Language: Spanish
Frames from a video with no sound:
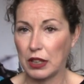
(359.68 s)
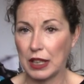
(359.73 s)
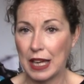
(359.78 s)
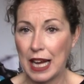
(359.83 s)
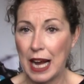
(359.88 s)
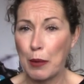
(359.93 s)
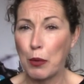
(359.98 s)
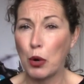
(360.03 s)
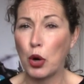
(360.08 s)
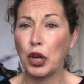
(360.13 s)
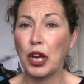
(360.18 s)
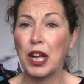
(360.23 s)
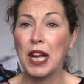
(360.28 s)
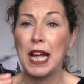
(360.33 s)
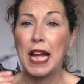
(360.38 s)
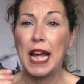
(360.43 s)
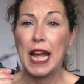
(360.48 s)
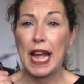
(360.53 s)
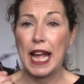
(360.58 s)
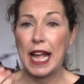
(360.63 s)
jabón,
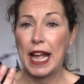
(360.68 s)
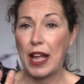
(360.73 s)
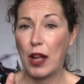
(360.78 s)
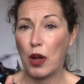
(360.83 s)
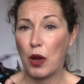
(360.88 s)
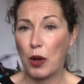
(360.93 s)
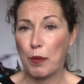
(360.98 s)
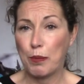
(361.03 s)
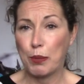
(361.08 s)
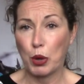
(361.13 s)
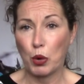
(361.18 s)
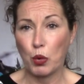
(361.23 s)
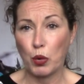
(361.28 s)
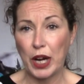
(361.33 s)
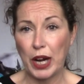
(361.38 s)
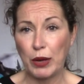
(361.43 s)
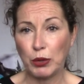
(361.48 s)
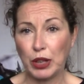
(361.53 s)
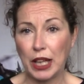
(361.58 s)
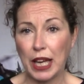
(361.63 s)
eh,
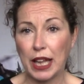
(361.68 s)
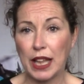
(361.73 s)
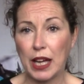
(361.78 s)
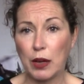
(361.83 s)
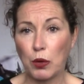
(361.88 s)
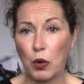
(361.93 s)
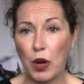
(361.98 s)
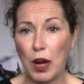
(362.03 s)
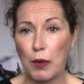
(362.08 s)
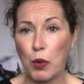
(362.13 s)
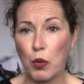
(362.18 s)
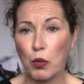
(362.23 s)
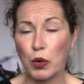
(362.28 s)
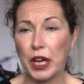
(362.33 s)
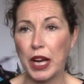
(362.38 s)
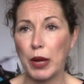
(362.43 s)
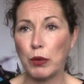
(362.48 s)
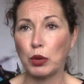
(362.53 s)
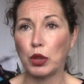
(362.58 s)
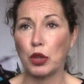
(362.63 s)
procurar utilizar un jabón
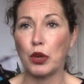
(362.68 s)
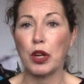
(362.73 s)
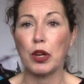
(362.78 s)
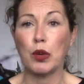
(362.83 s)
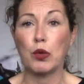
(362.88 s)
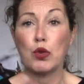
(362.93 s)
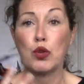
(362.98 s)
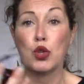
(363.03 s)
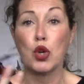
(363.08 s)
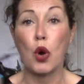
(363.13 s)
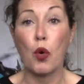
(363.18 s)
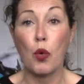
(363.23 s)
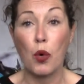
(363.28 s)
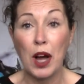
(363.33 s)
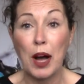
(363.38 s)
neutro, incluso un